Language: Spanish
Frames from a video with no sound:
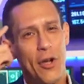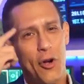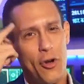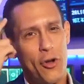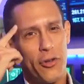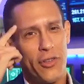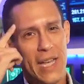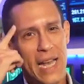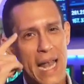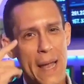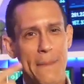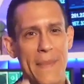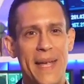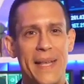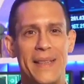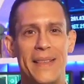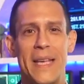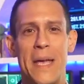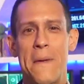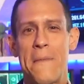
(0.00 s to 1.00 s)
conoces la
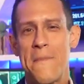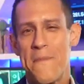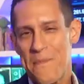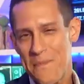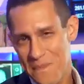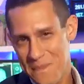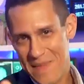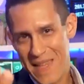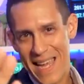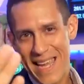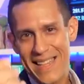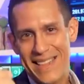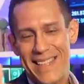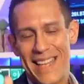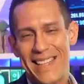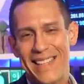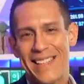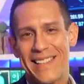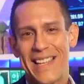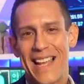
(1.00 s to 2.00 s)
mente,
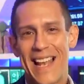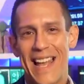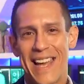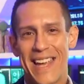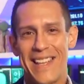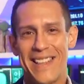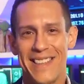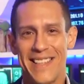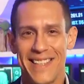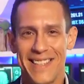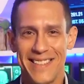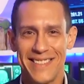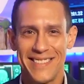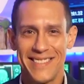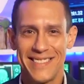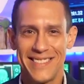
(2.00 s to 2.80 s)
entiendes a la gente.